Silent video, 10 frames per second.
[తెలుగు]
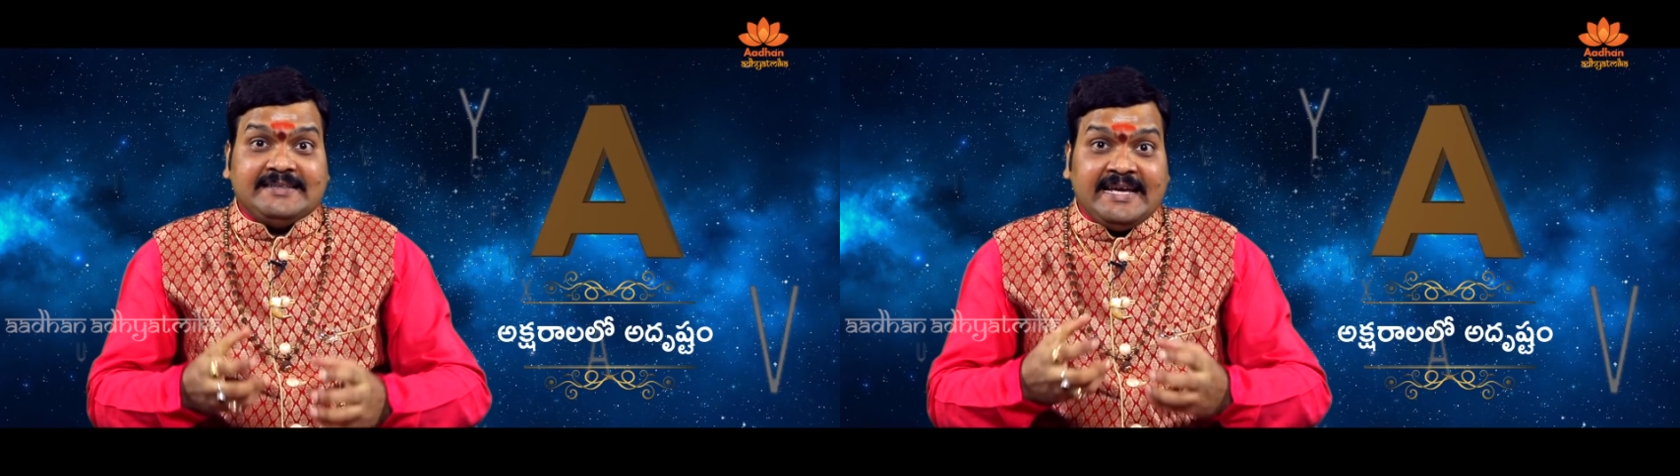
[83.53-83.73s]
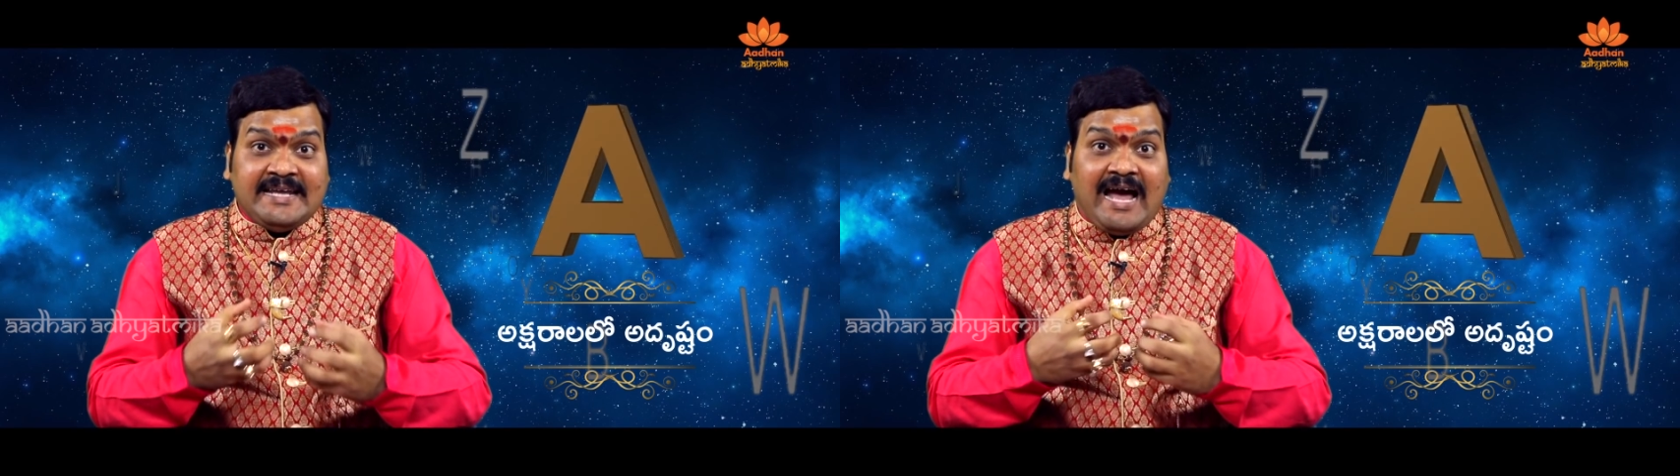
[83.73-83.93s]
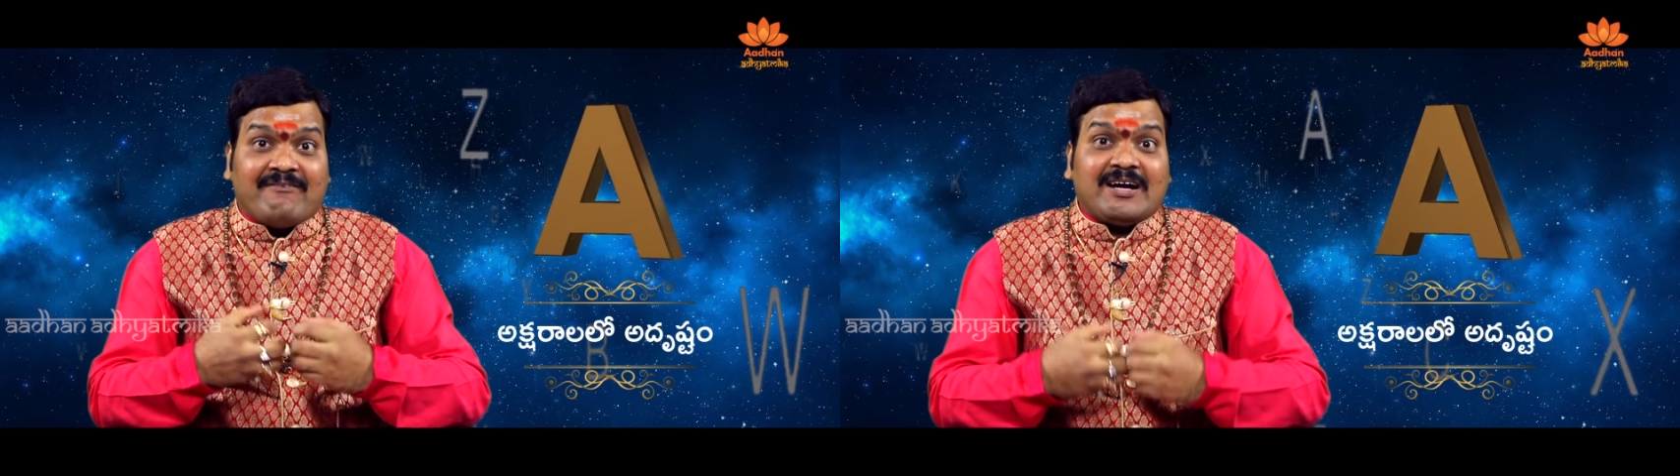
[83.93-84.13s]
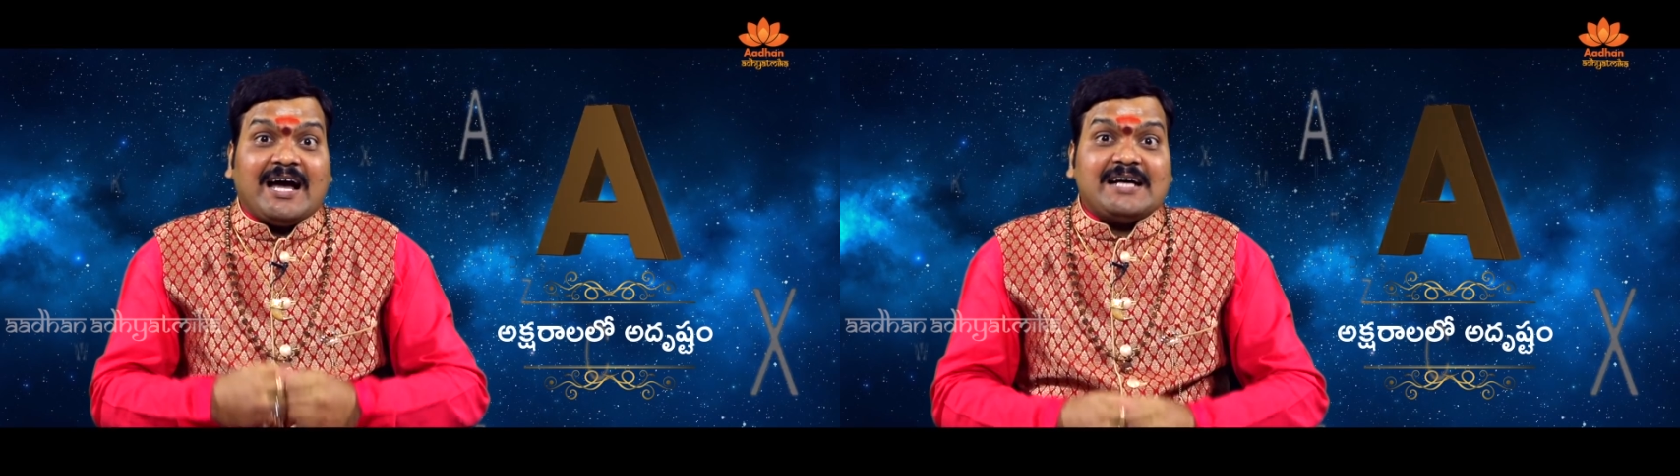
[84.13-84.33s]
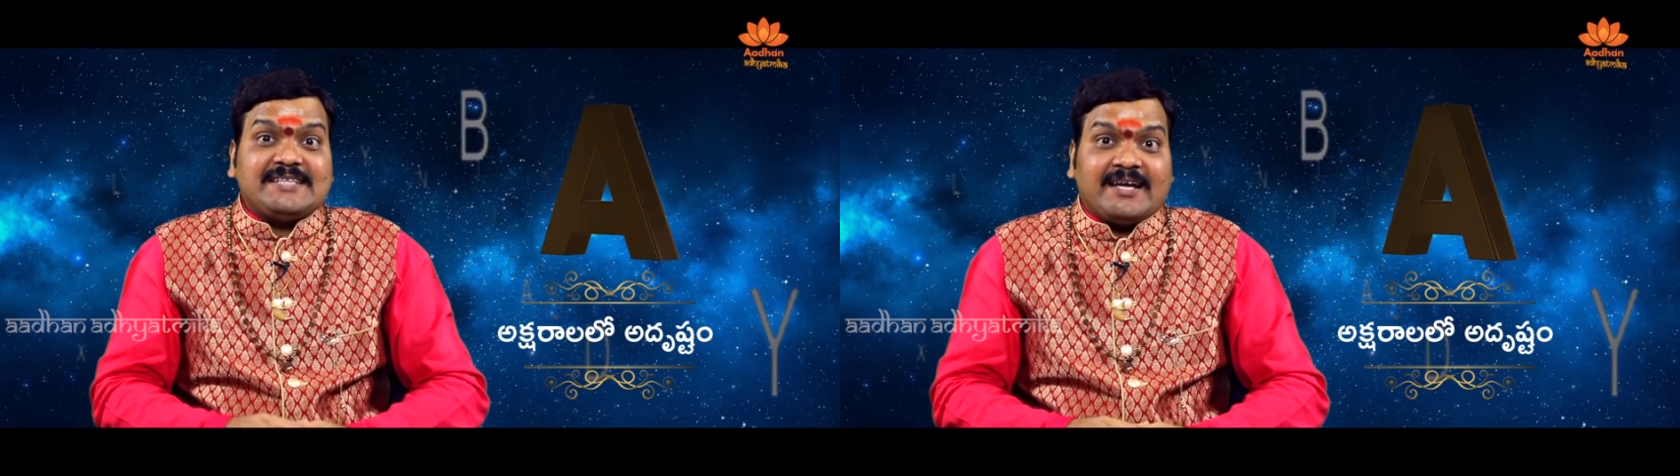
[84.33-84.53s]
దీన్ని
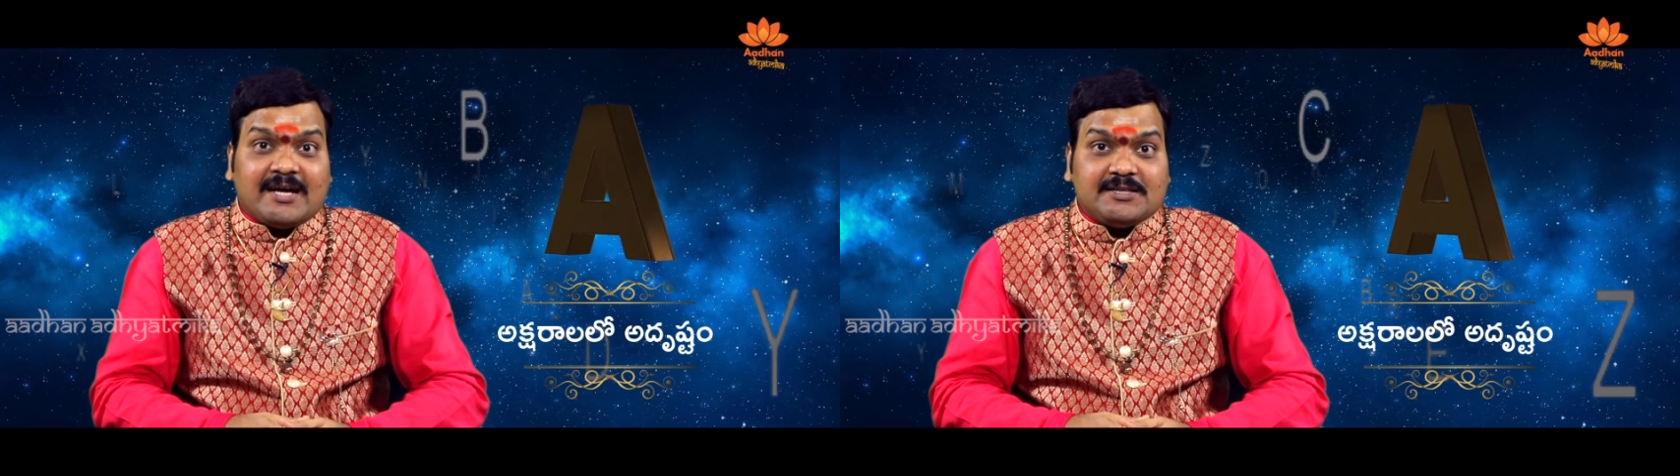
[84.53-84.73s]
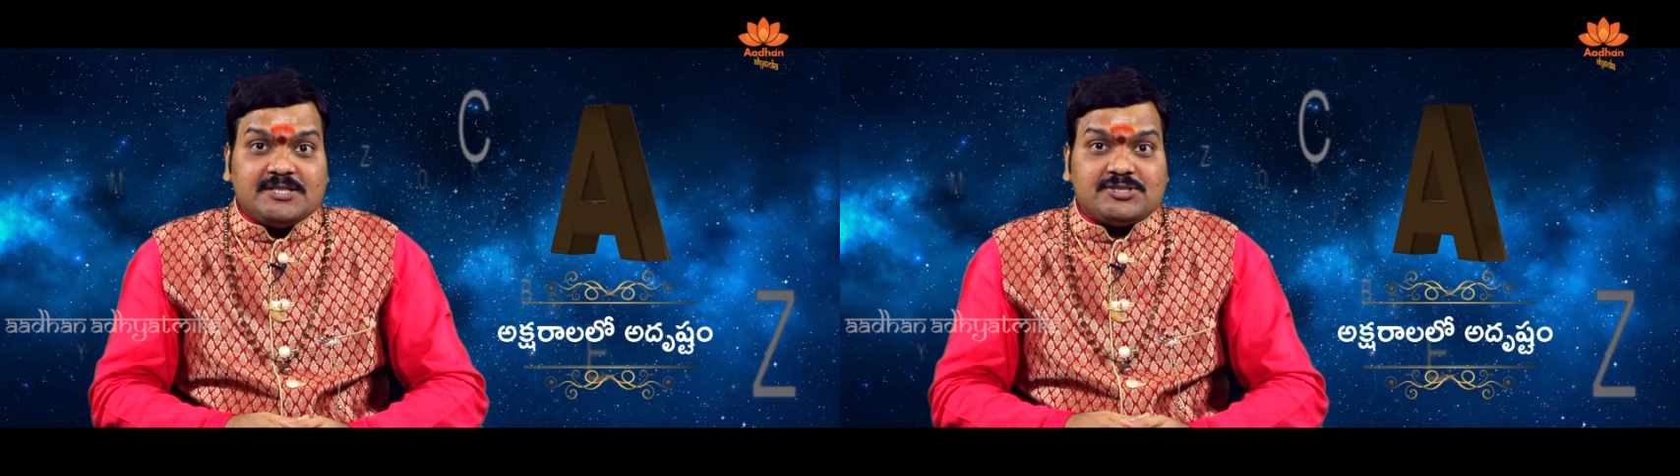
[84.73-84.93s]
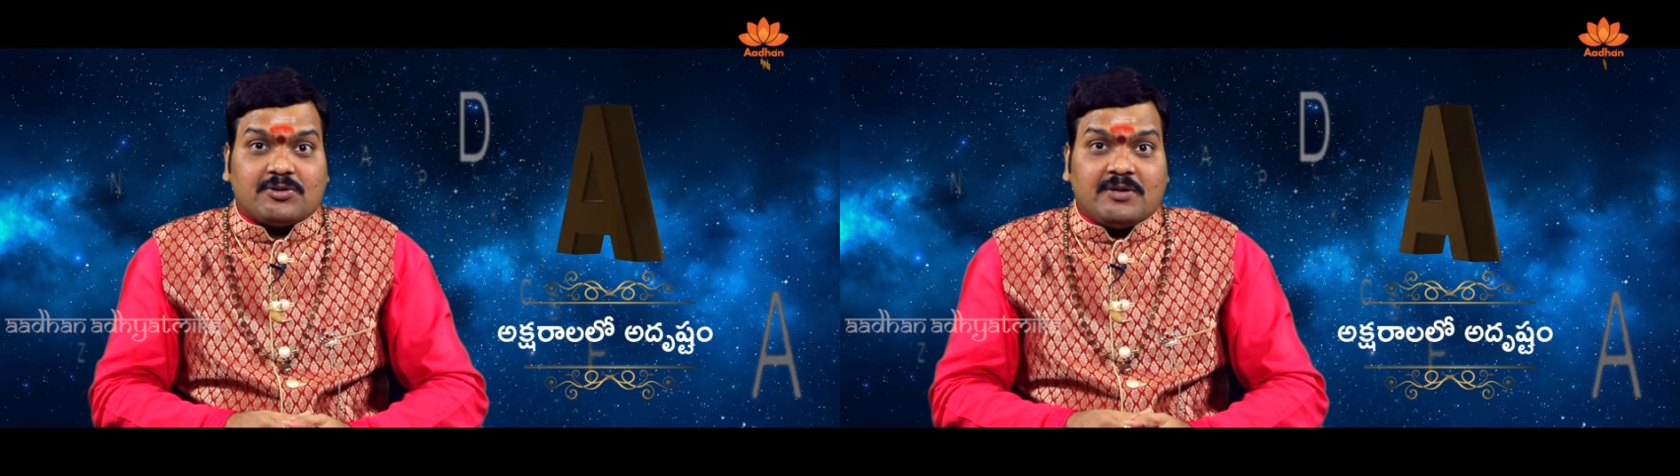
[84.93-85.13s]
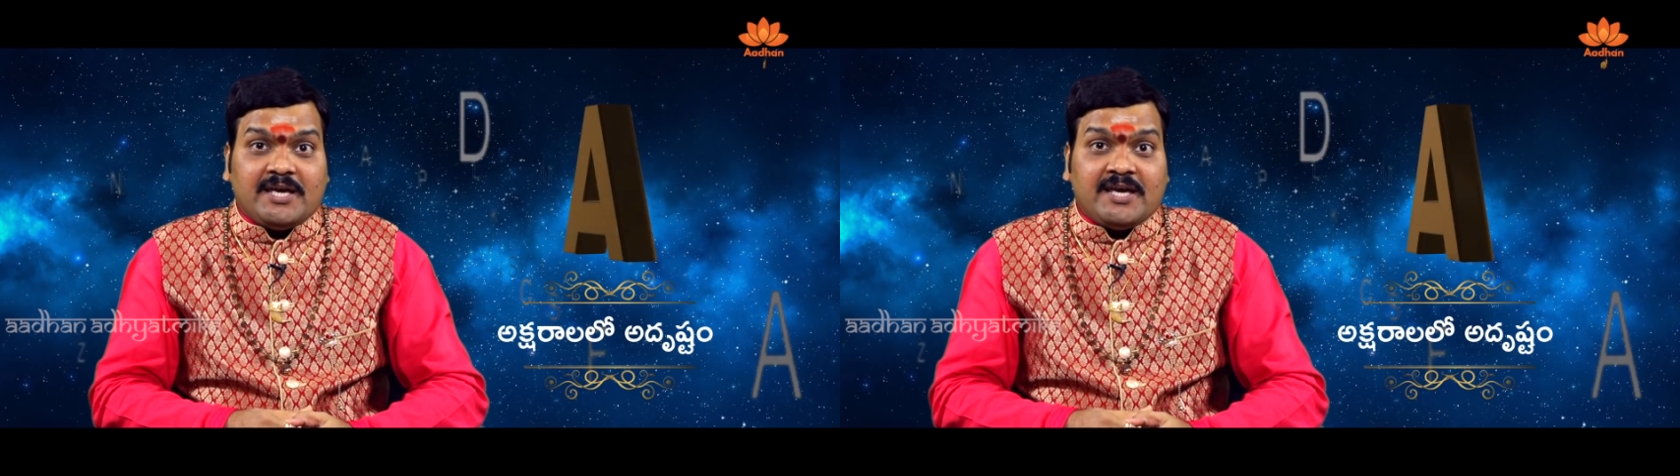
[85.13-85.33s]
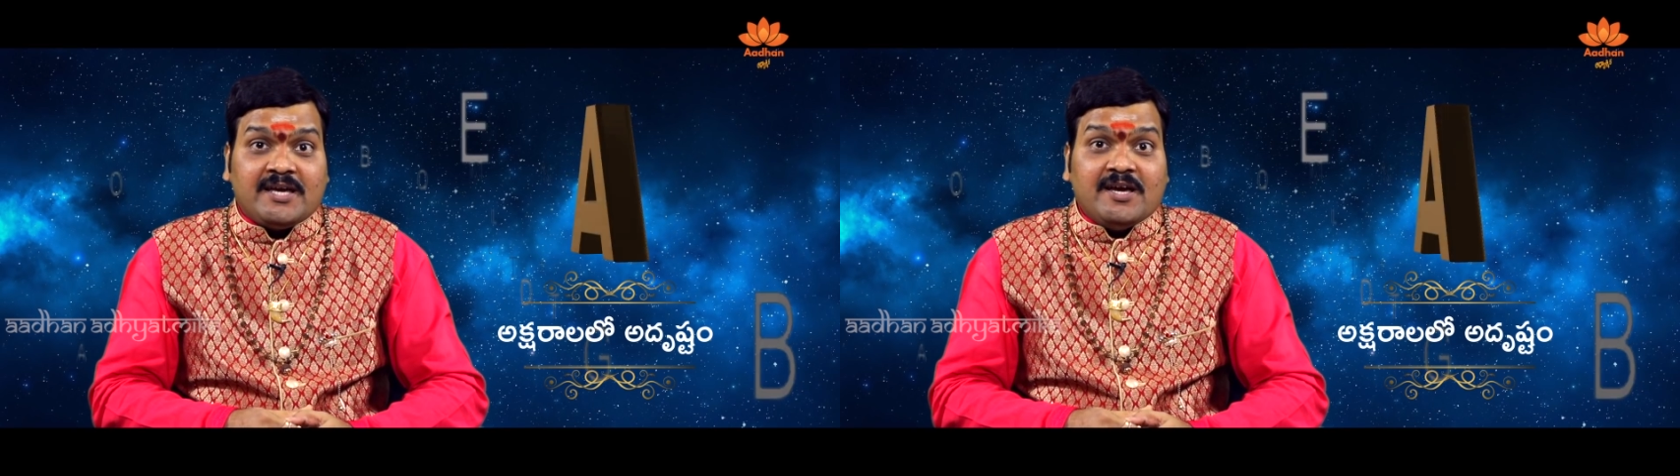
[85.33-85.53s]
అవకాశంగా తీసుకొని